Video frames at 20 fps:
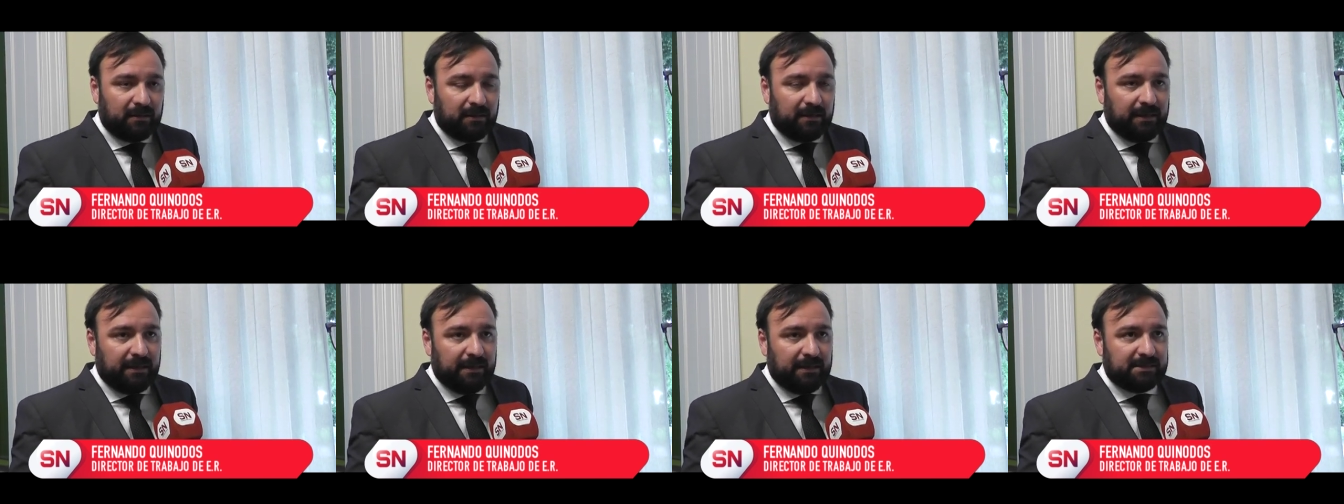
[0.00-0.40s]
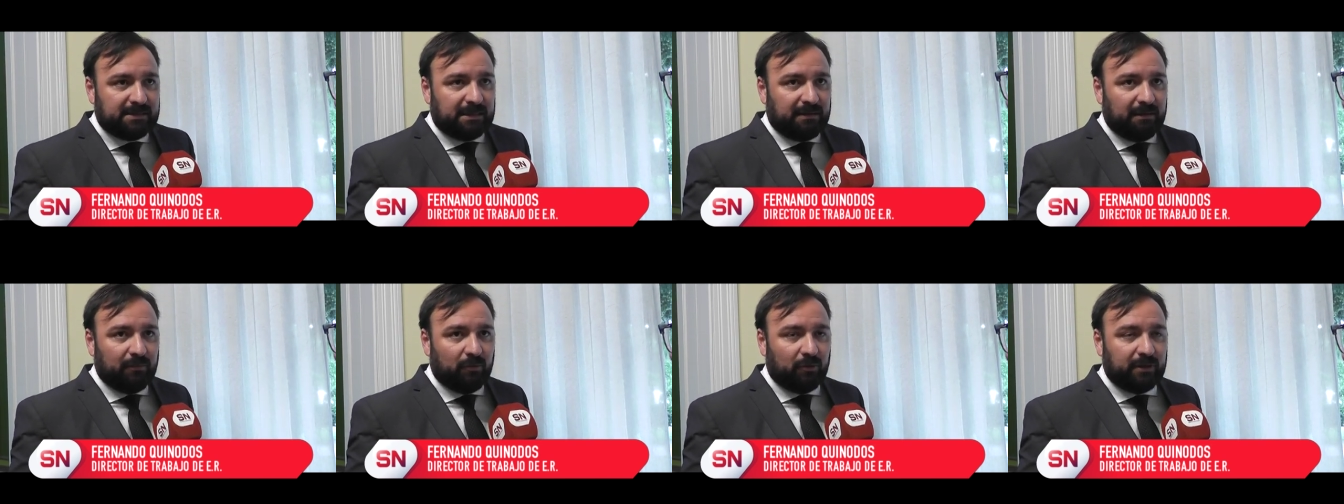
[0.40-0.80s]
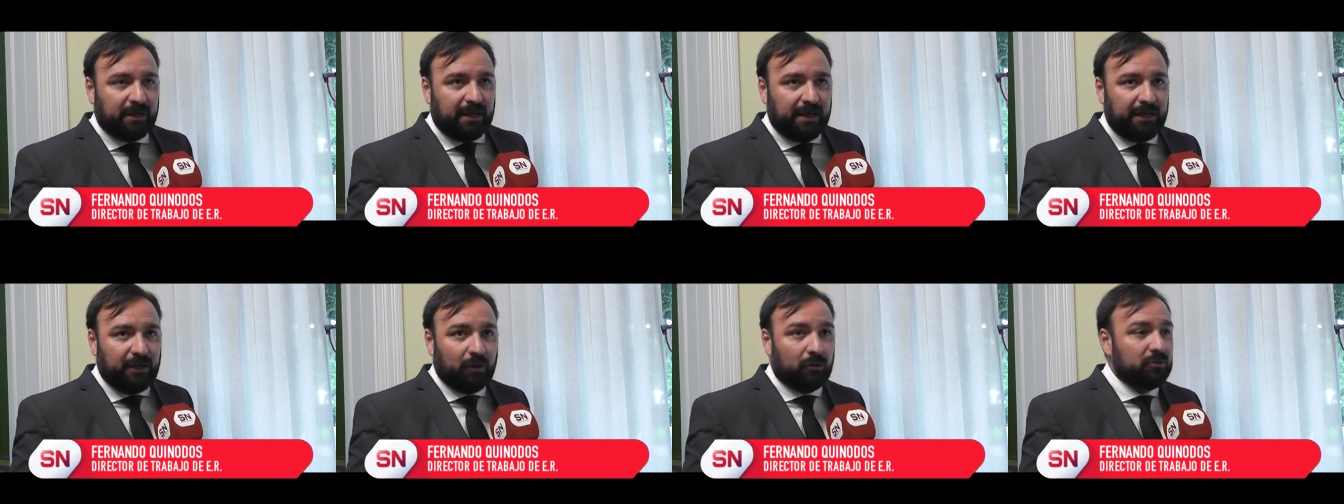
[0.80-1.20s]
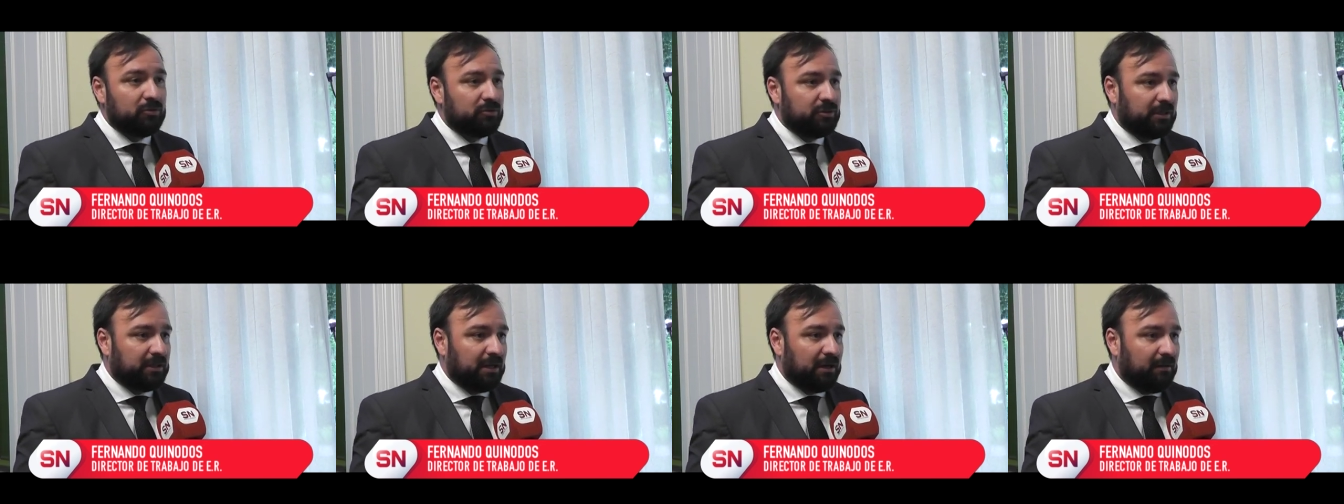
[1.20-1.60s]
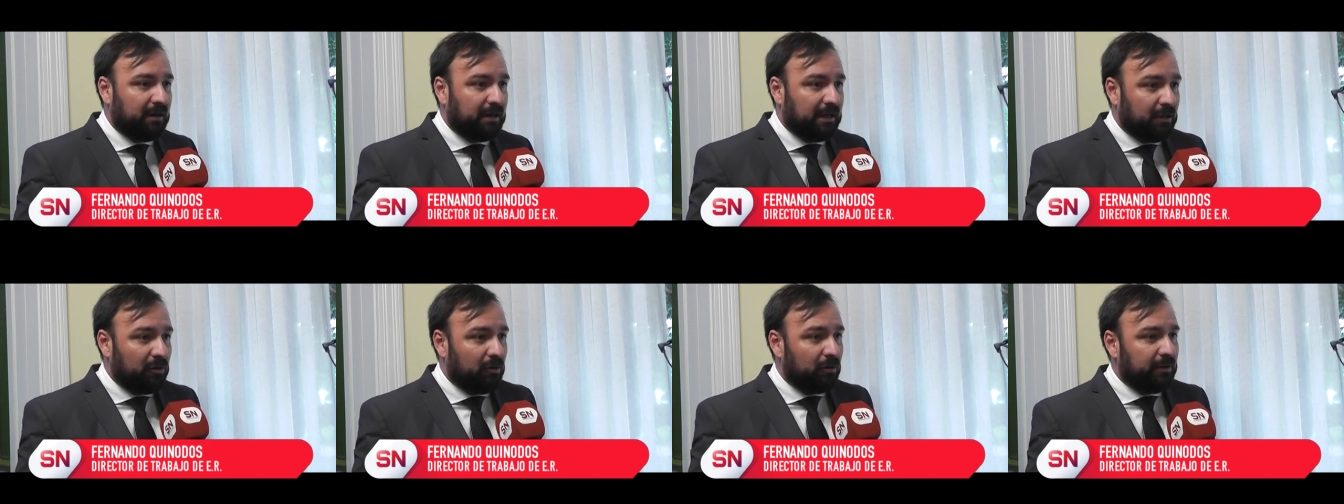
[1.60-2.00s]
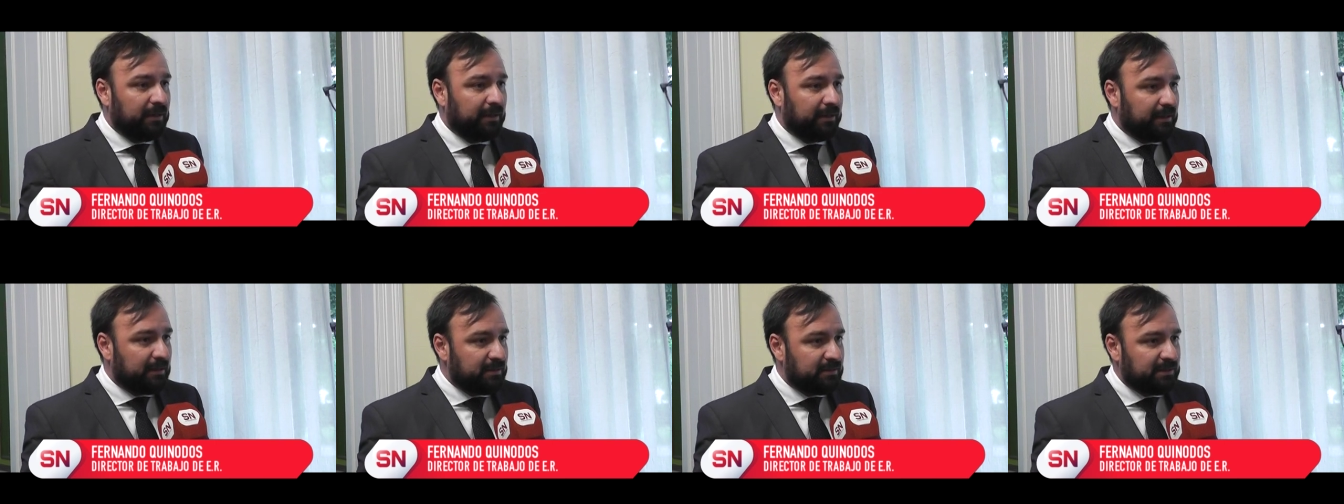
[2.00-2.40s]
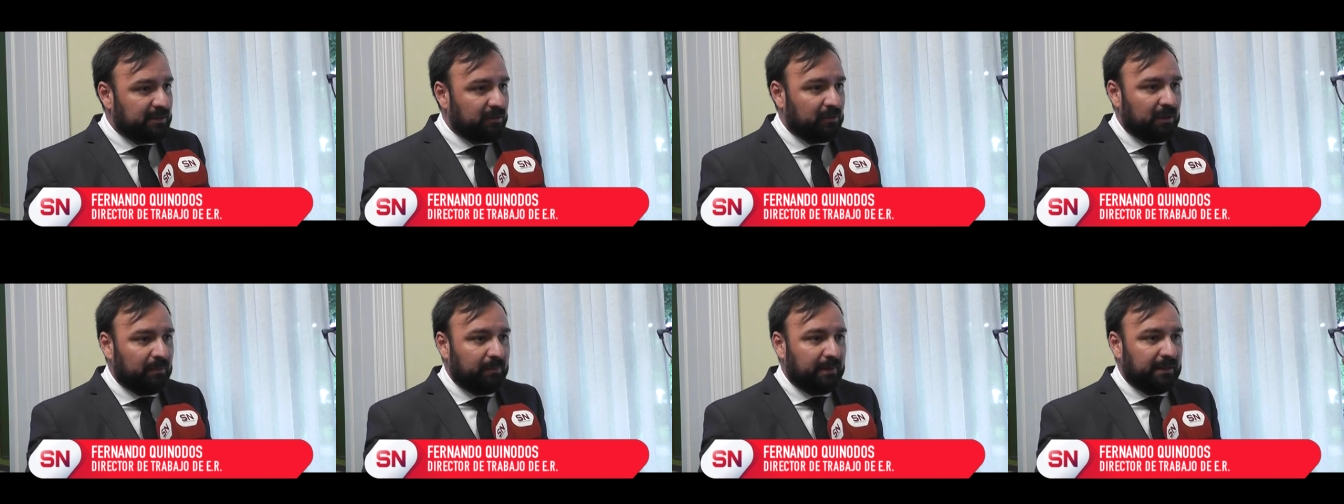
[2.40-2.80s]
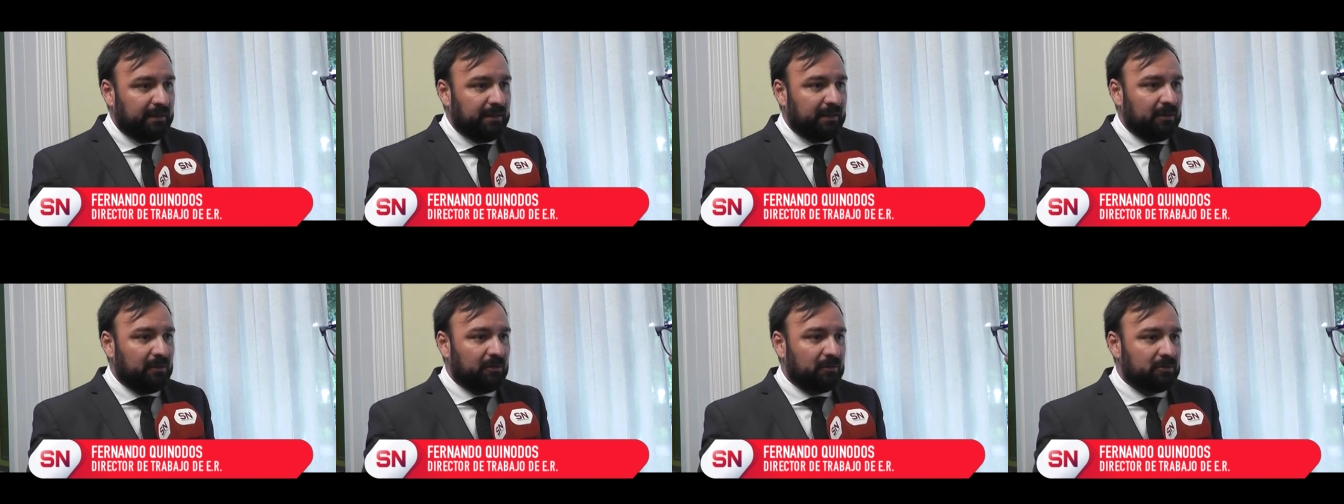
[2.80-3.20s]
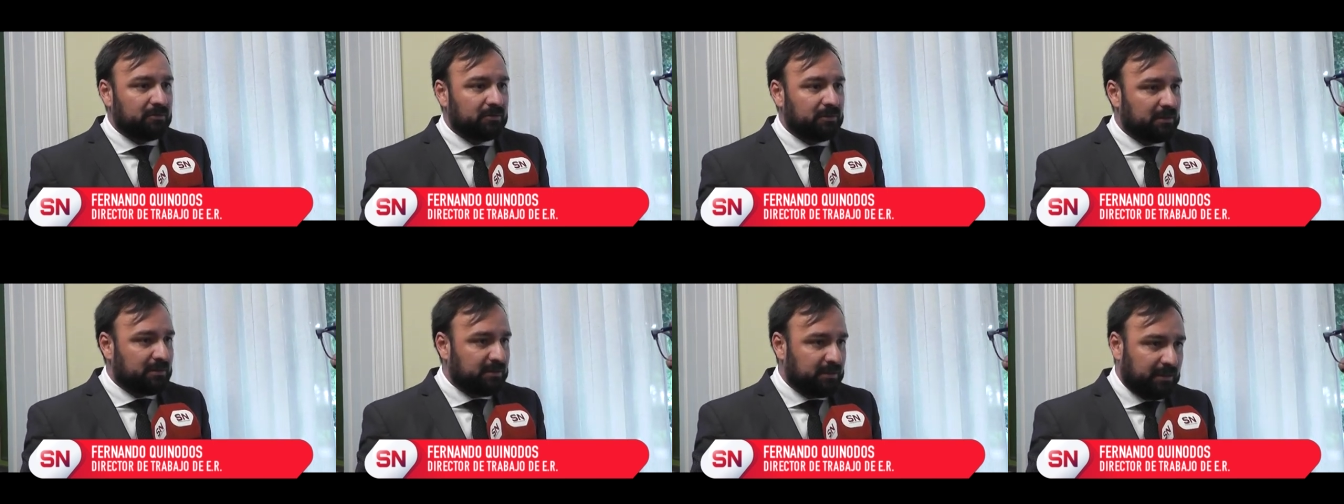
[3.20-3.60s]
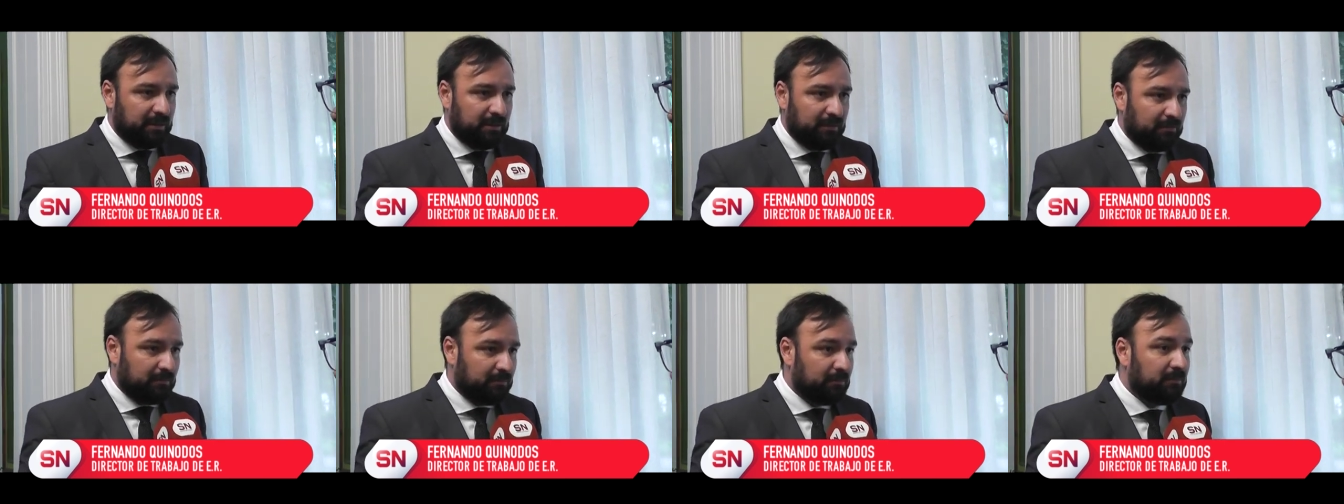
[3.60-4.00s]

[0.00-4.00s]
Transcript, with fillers: Eh, sabemos que hay 11 trabajadores que han sido despedidos hace